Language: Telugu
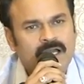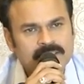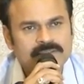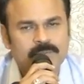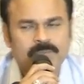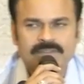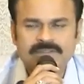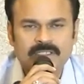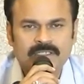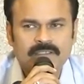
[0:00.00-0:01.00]
అది
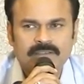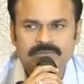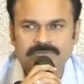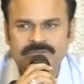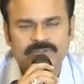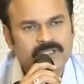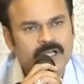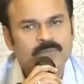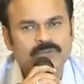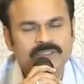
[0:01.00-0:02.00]
చెప్పాల్సిన విషయం
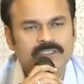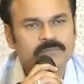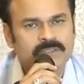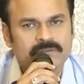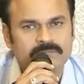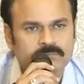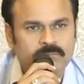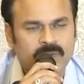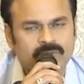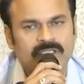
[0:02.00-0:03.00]
కాకపోవచ్చు కానీ బట్
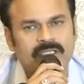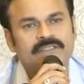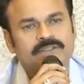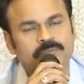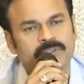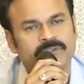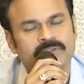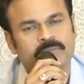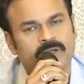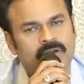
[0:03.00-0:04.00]
మాకున్న రిలేషన్షిప్ ఏంటి
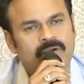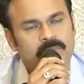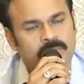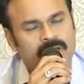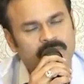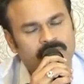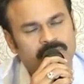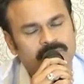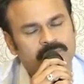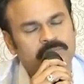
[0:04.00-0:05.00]
మా మాకు
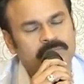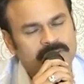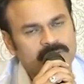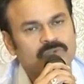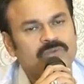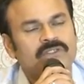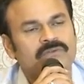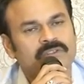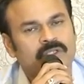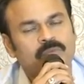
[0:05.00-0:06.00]
అతనితో
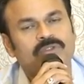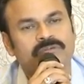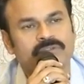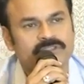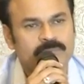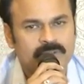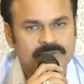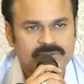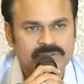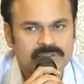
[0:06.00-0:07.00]
ఉన్నటువంటి అనుబంధం ఏంటో
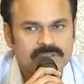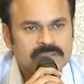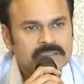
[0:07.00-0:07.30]
చెప్పాల్సి వస్తుంది